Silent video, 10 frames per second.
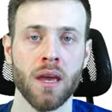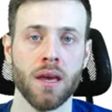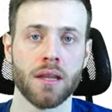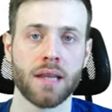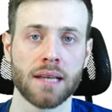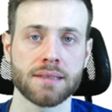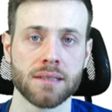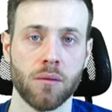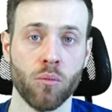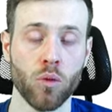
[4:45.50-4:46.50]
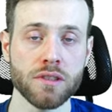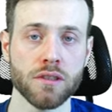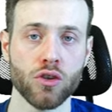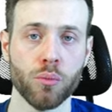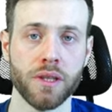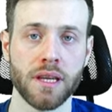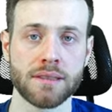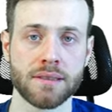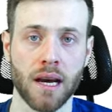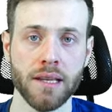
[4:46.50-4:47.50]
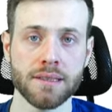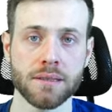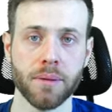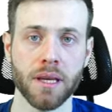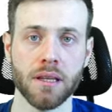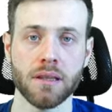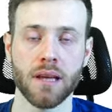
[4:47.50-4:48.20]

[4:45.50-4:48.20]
Das muss nicht unbedingt sein, zwingend,